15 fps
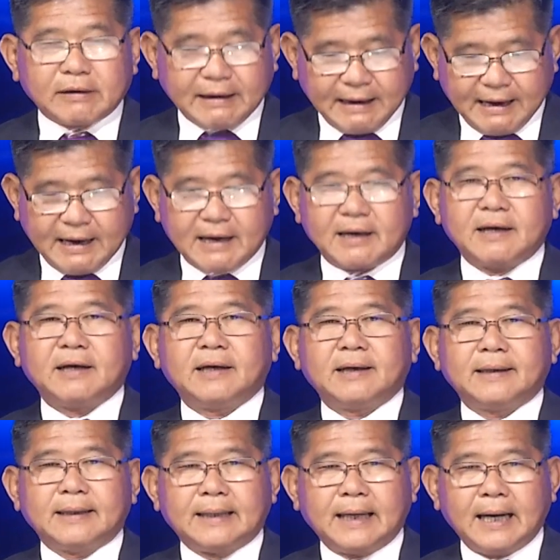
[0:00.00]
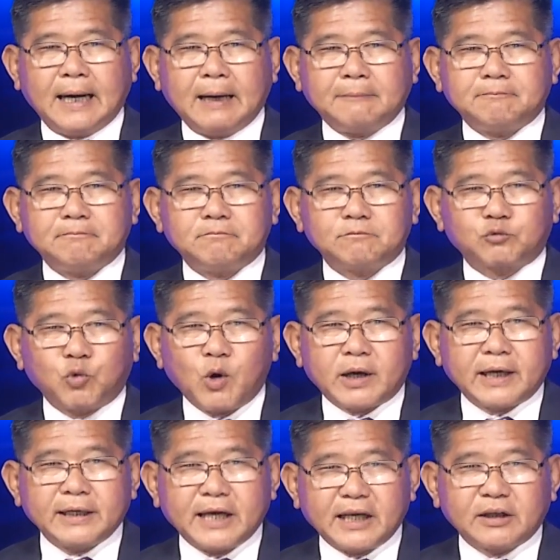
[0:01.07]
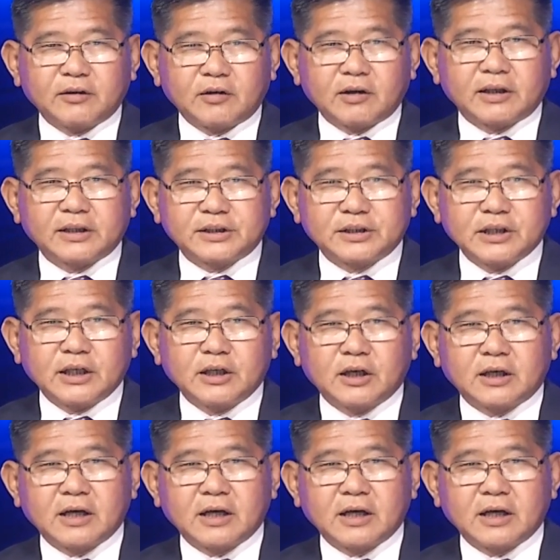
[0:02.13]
rằng thuốc ký ninh có thể chữa